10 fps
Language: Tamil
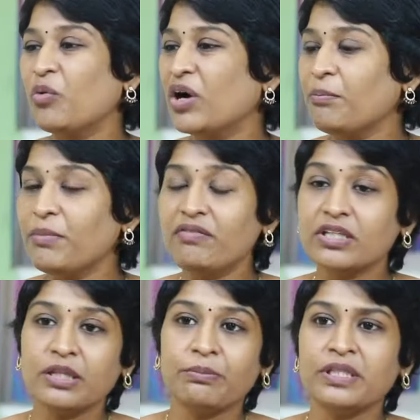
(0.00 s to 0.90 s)
அவங்க அம்மா
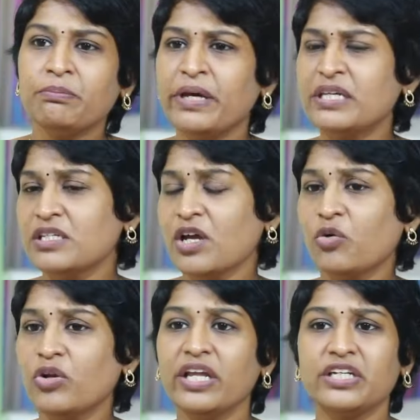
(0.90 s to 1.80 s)
வந்து இதை பற்றி பேசினா
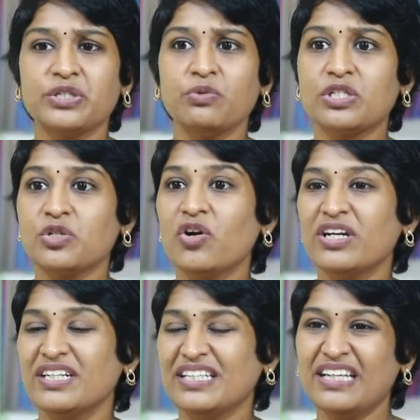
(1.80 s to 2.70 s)
கூட லைக் ஷி வாஸ்
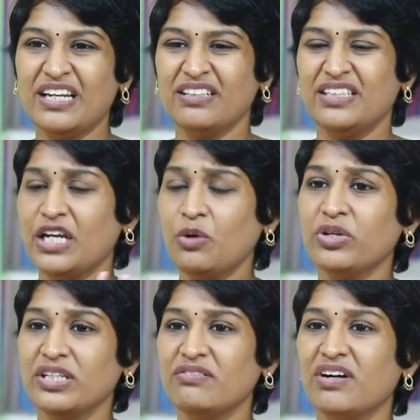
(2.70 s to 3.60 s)
நாட் அண்ட் இதெல்லாம் இதெல்லாம்
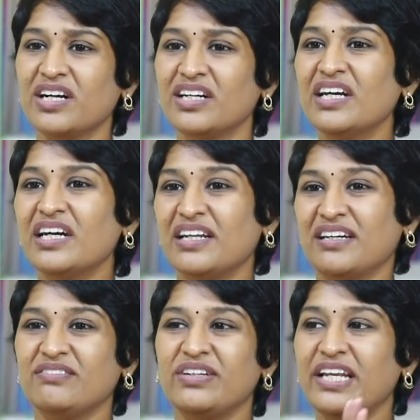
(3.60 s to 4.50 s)
ஒரு இதுவா
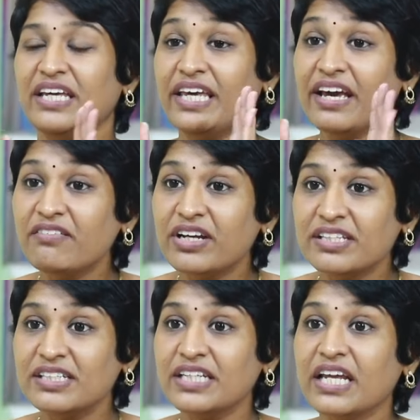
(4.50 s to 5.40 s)
நான் எனக்கு ஏன்
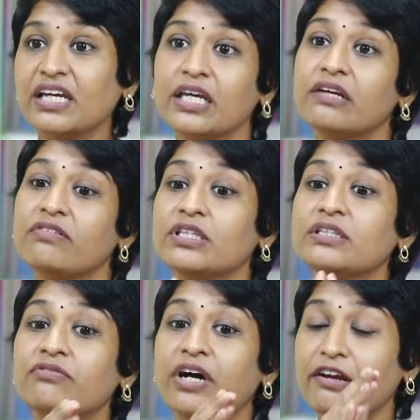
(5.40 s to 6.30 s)
வருது இது எனக்கு இதை வந்து
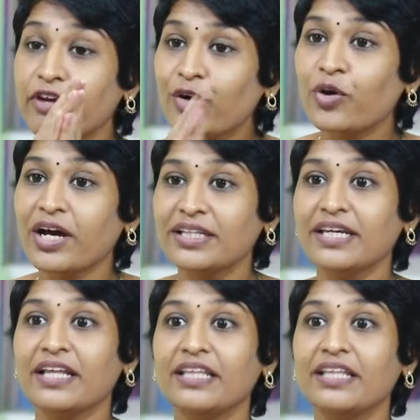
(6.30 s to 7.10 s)
வரவே கூடாது